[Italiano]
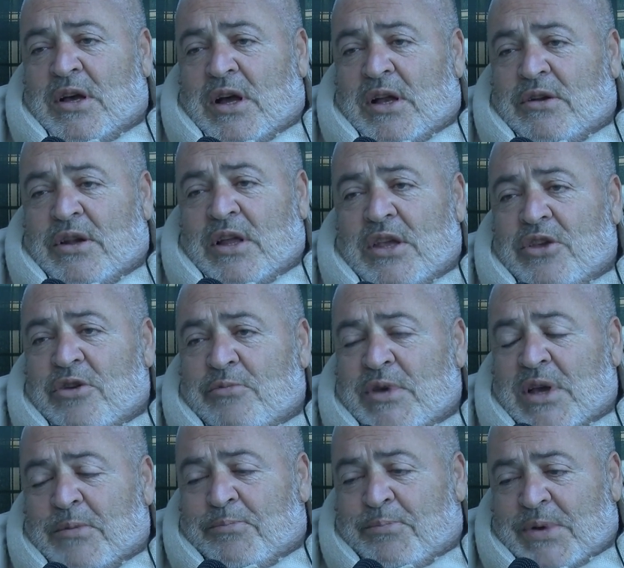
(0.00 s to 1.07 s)
Allora io
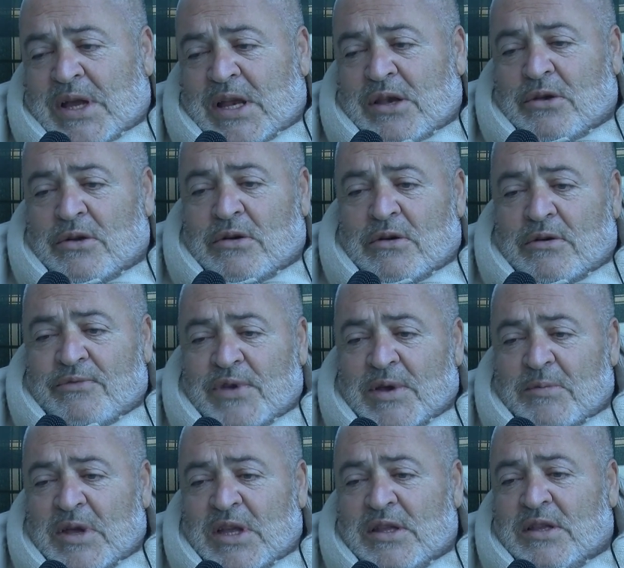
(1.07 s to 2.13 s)
mi appello
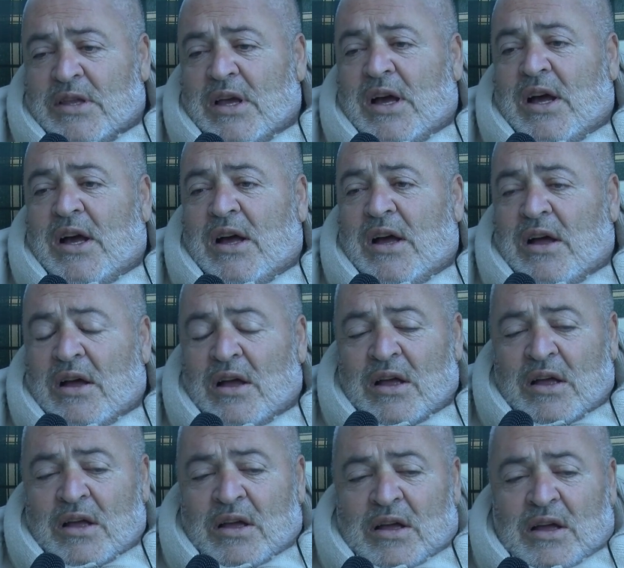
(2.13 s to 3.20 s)
ovviamente a,
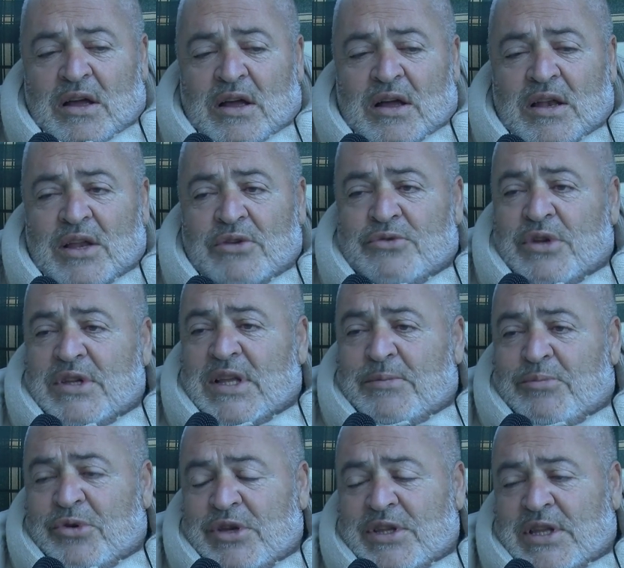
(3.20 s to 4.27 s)
alle autorità
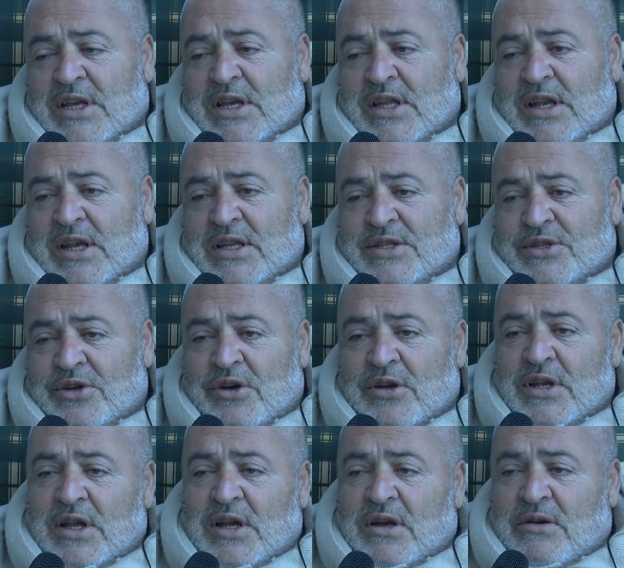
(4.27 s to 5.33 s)
politiche della
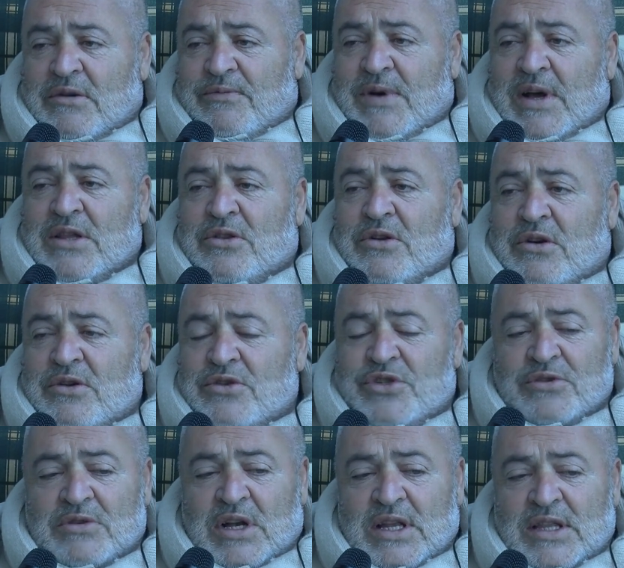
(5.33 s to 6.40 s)
zona. Ho fatto
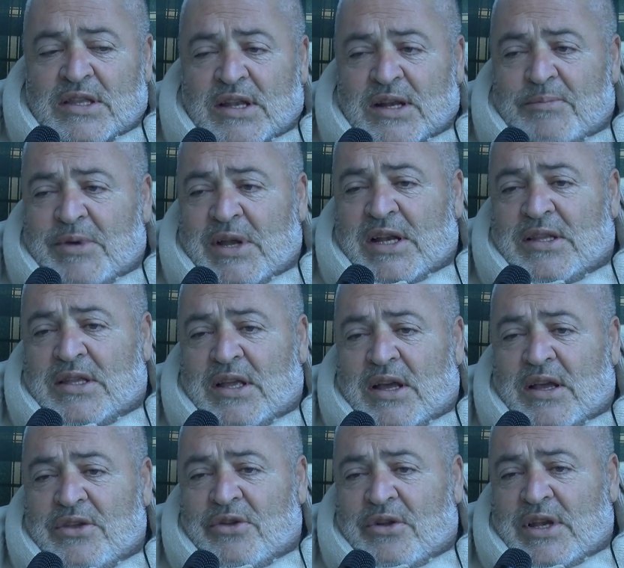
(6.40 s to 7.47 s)
oggi una lettera
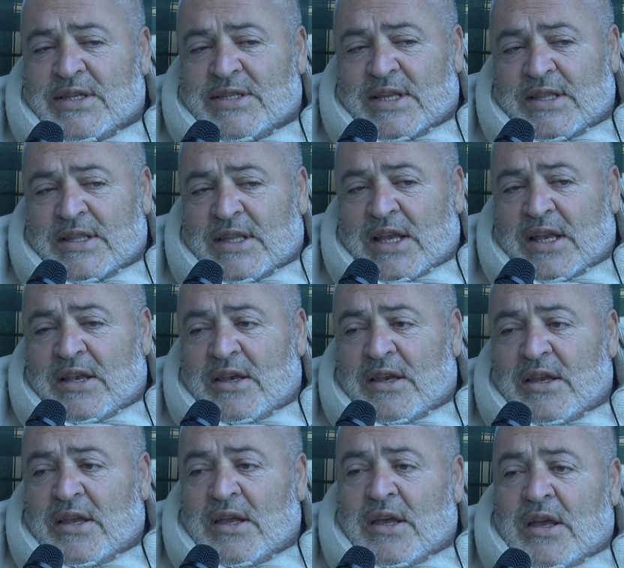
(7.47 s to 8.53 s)
aperta a Iole
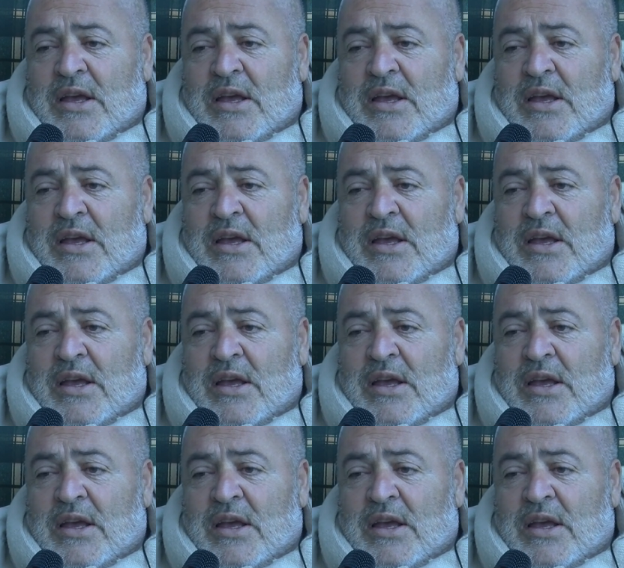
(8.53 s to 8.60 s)
Santelli